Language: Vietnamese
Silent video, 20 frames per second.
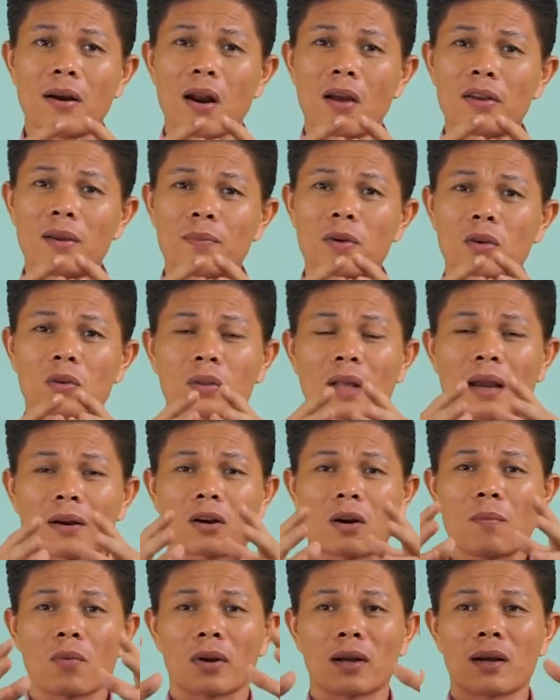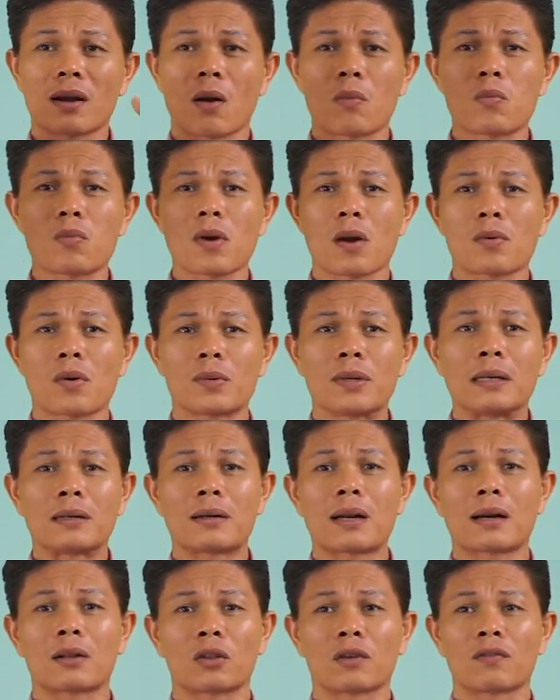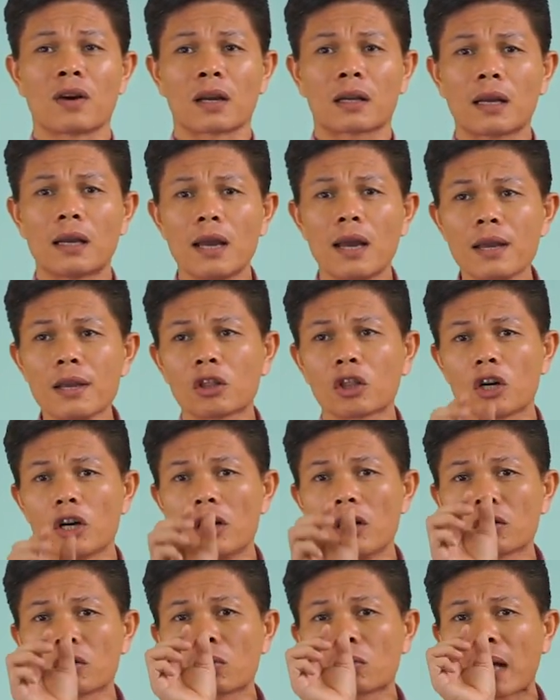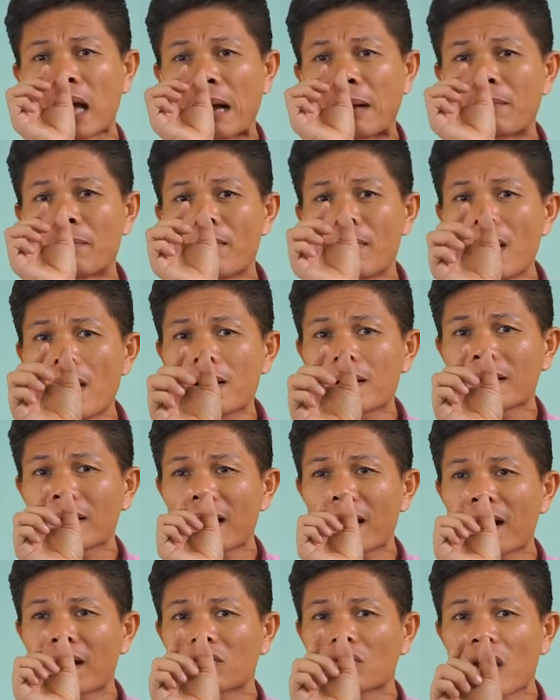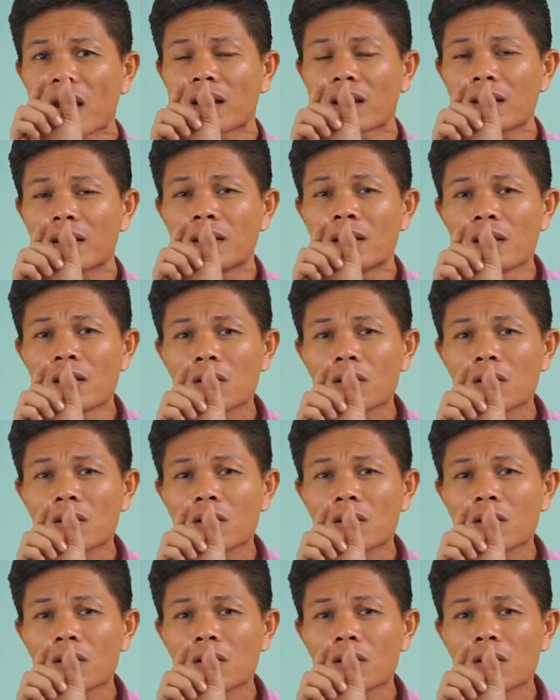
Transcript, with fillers: nó giúp cho chúng ta có một cái góc góc nhìn rất là tuyệt vời cái ý tưởng chúng ta mới ra hình thành á